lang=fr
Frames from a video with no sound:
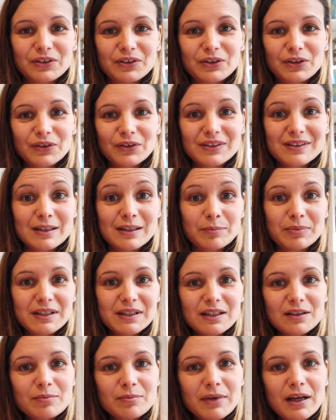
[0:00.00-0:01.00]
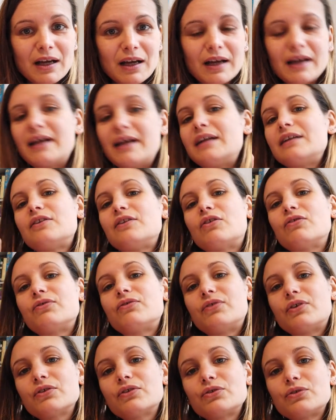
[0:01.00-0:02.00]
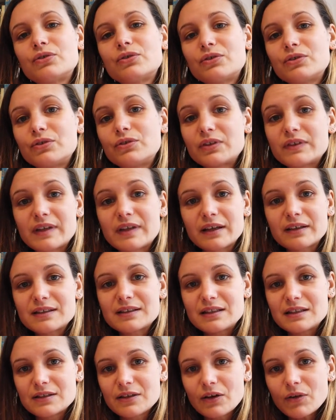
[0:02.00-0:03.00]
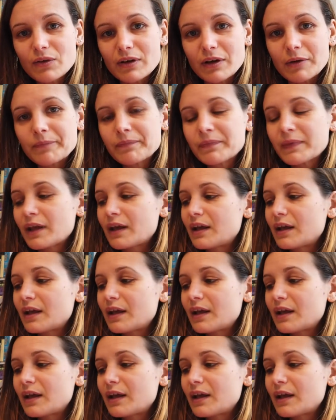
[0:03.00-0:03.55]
dans ses petites mains à elle d'enfant de, 5-6 ans,